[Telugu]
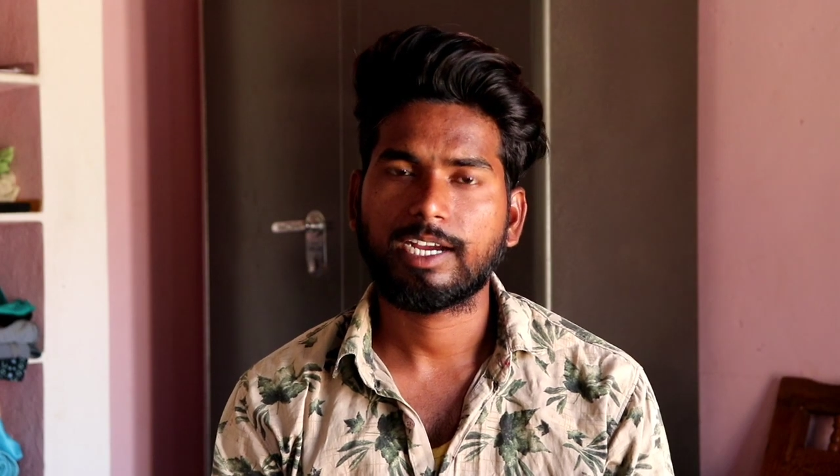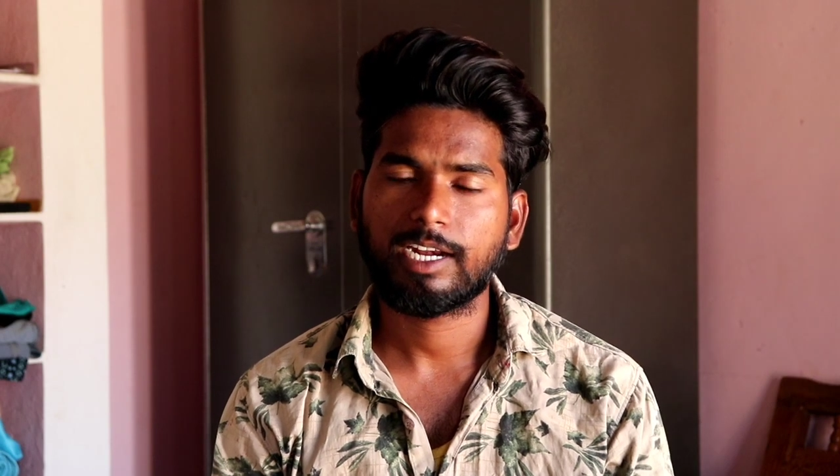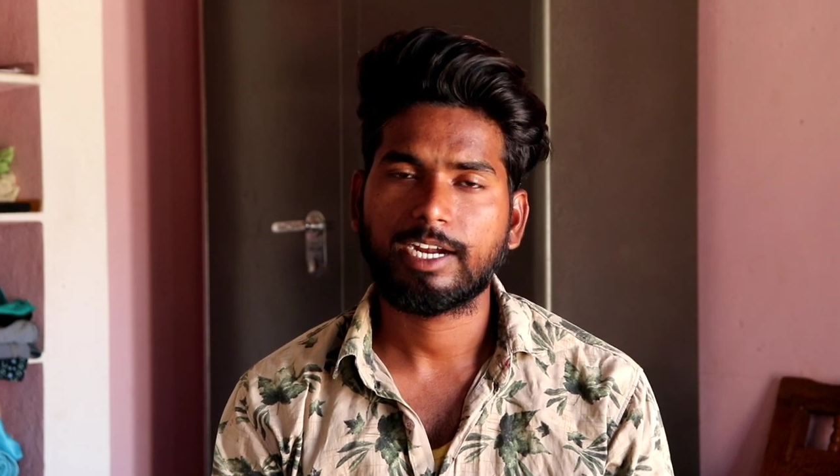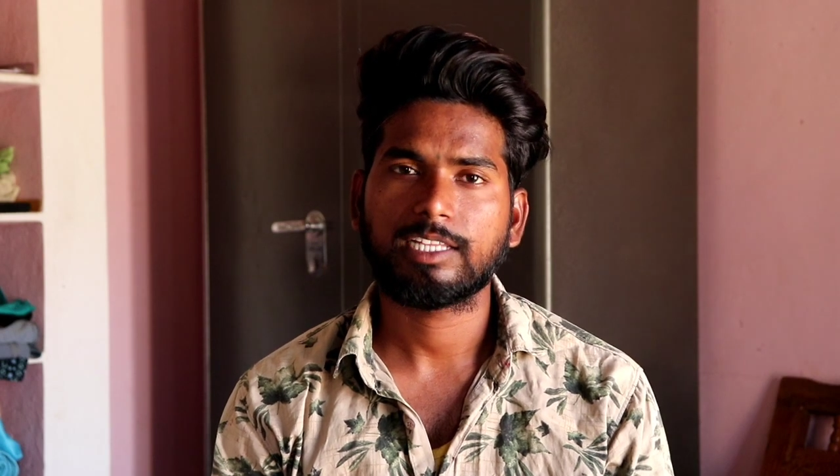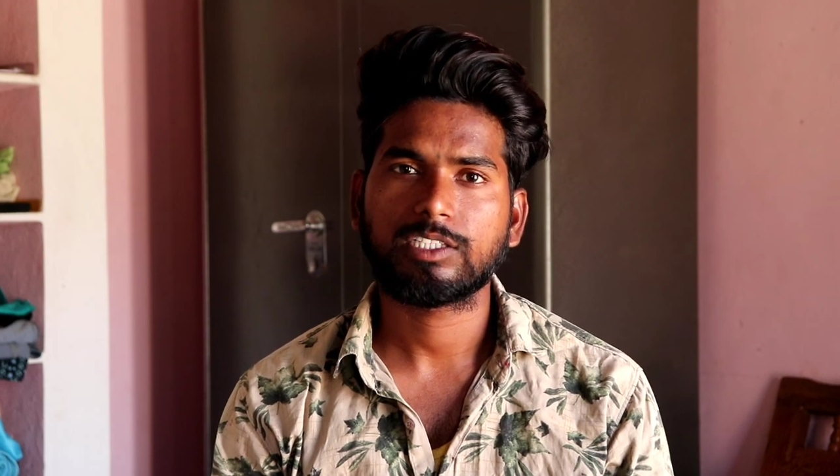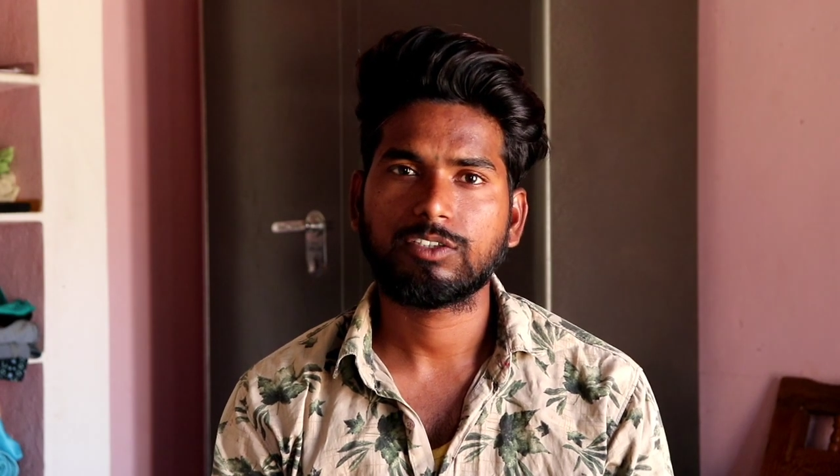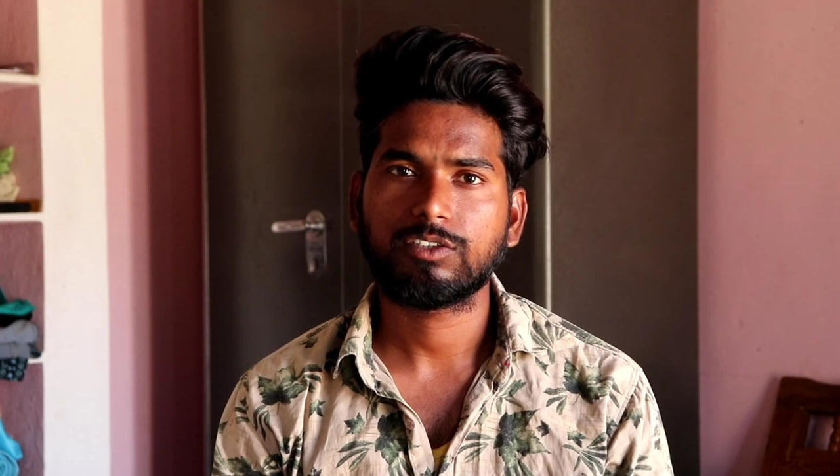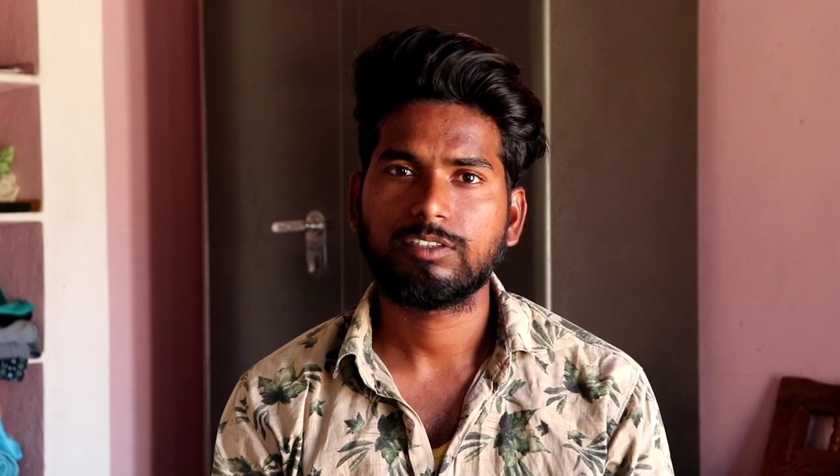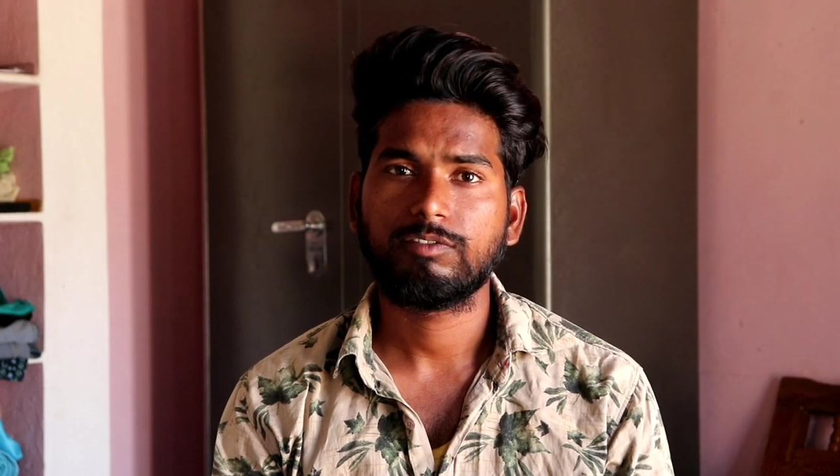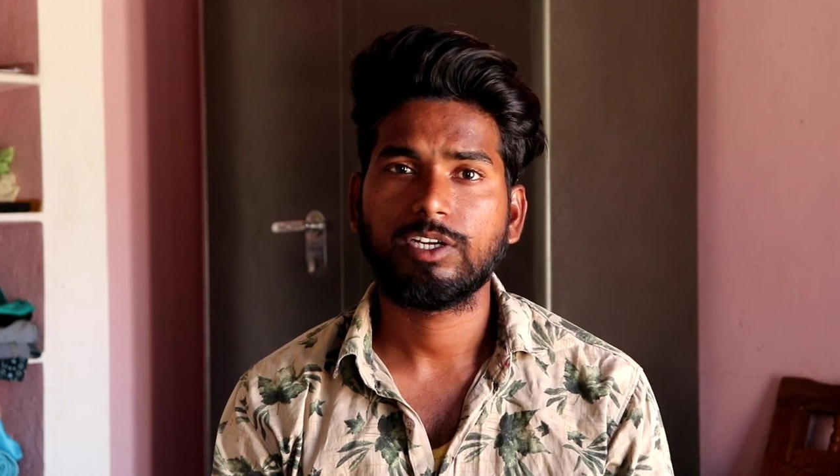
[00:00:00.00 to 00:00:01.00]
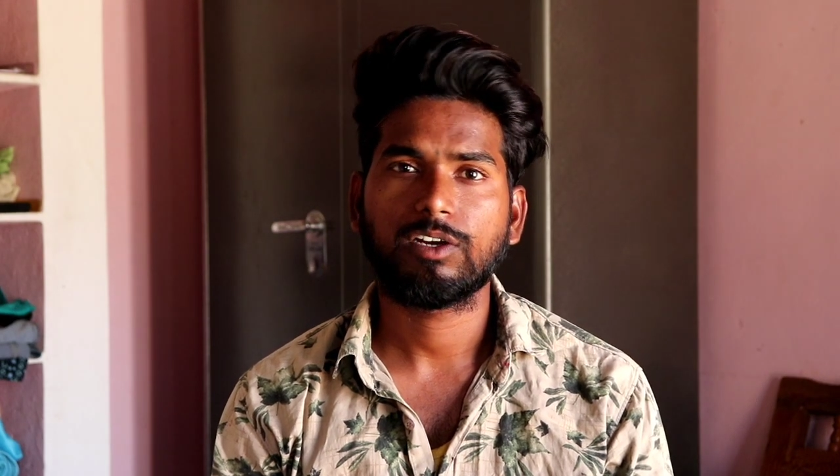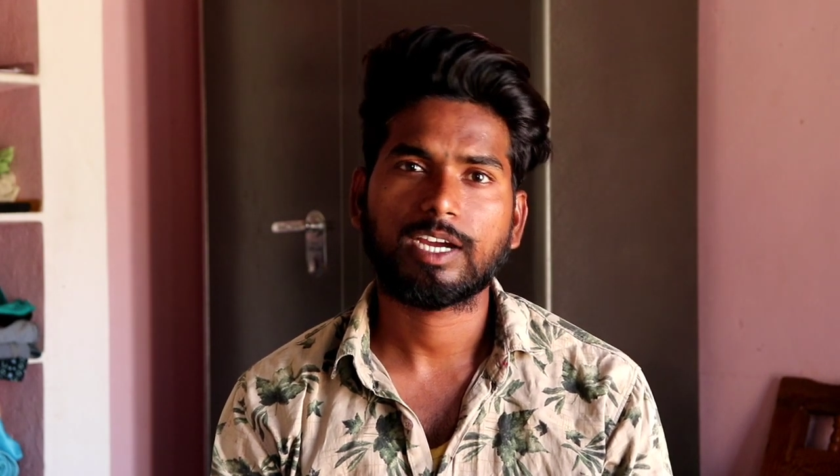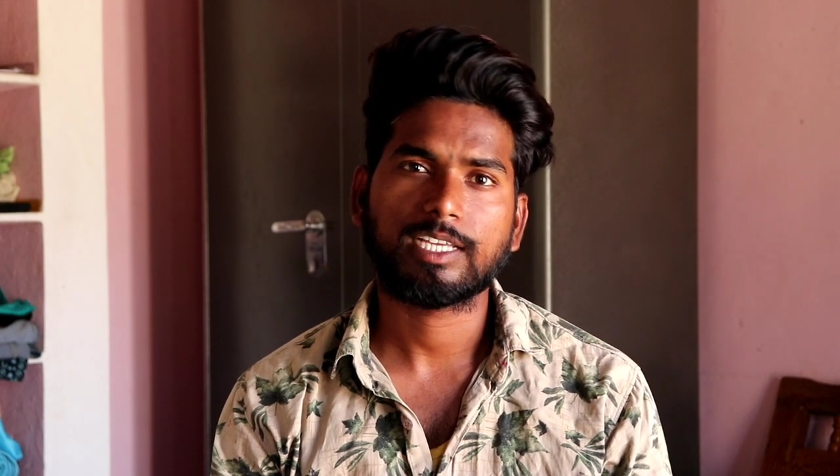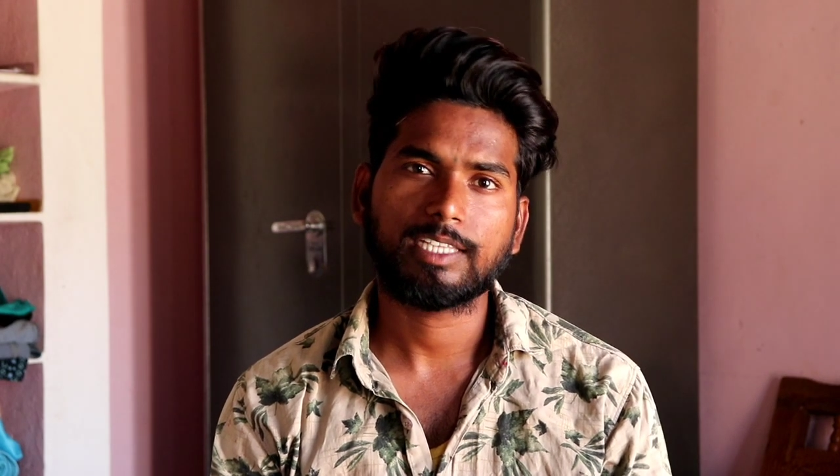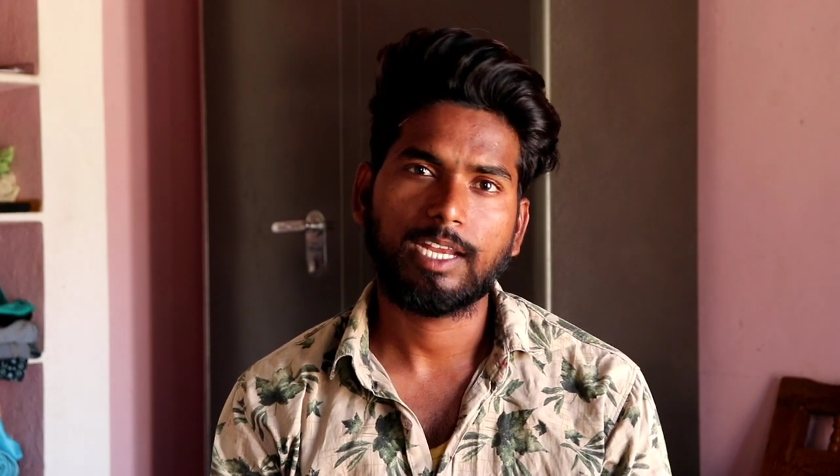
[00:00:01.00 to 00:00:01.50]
ఇంకా లేట్ ఎందుకు వీడియోలోకి అయితే